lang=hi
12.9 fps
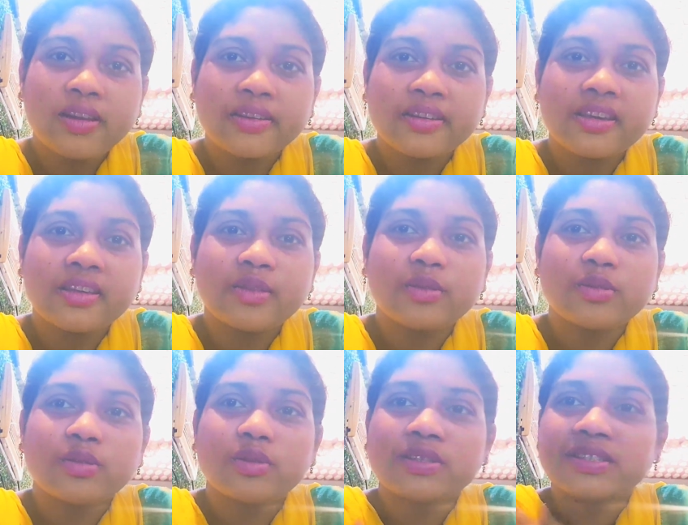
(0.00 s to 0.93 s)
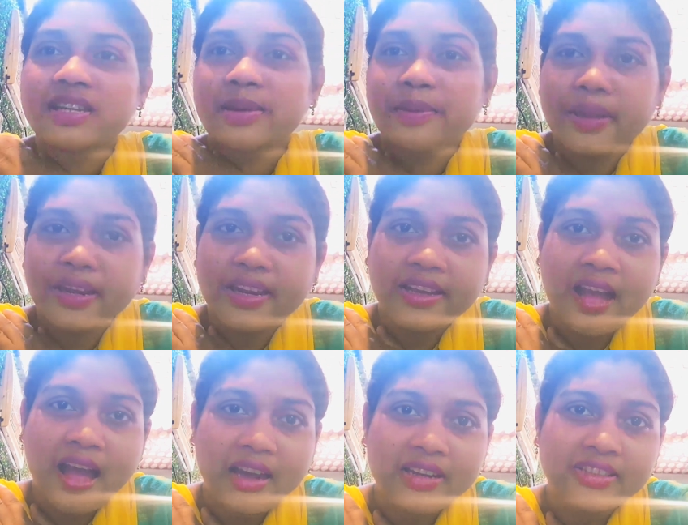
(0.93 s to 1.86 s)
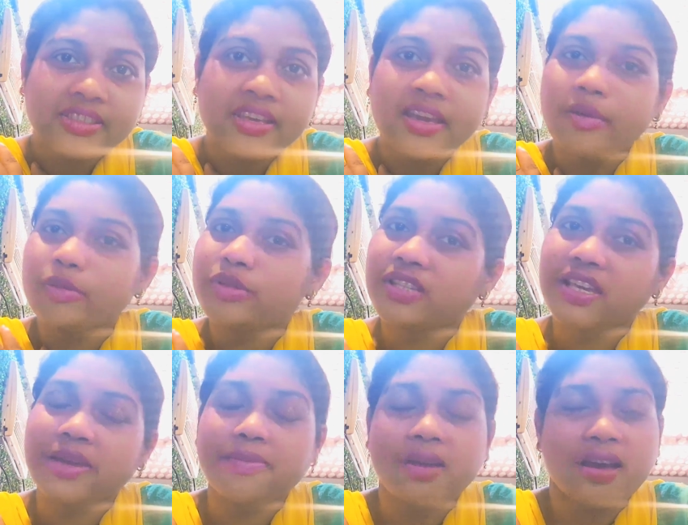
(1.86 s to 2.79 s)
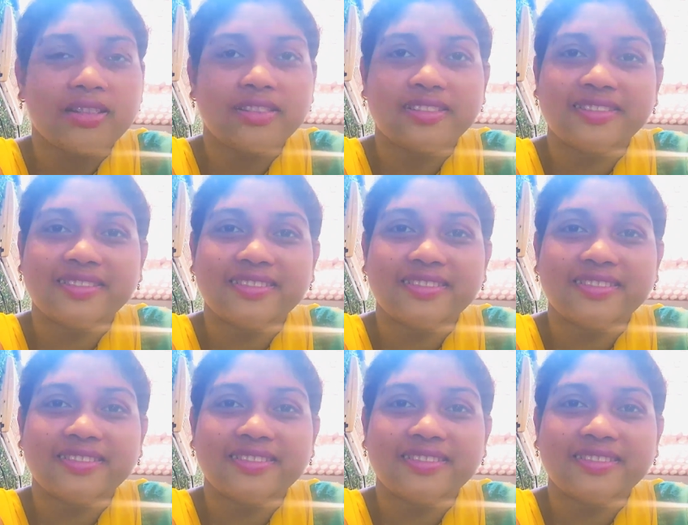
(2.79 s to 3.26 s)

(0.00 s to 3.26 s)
लगी है दोस्तों इसलिए पहले खा लेते हैं उसके बाद